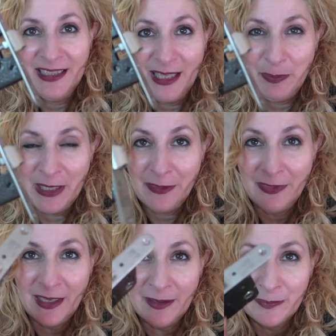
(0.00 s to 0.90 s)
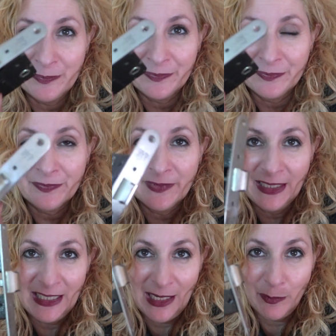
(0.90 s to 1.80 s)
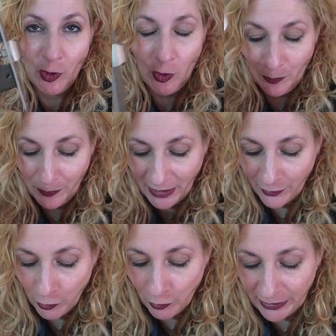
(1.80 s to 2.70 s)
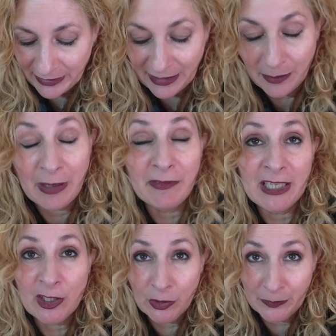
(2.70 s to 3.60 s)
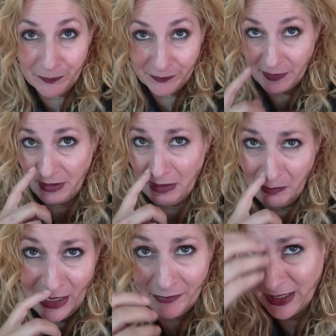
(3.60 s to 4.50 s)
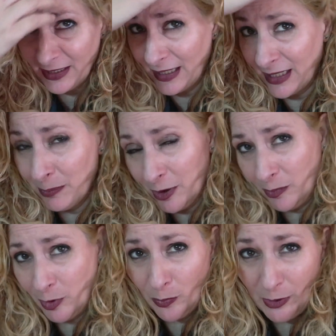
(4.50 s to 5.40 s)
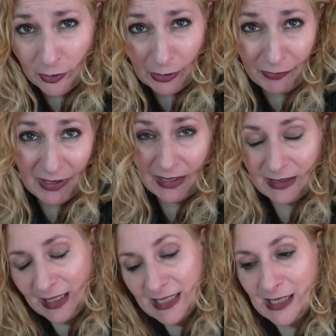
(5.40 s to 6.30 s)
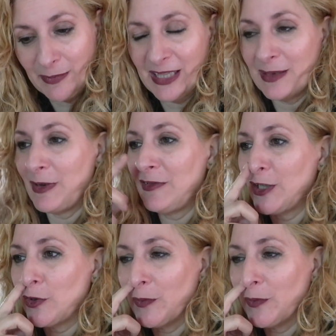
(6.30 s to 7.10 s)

Esta pieza y la hemos comprado en DM Que también la abrían en el aquí, pero la hemos comprado en otra ferretería que se llama DM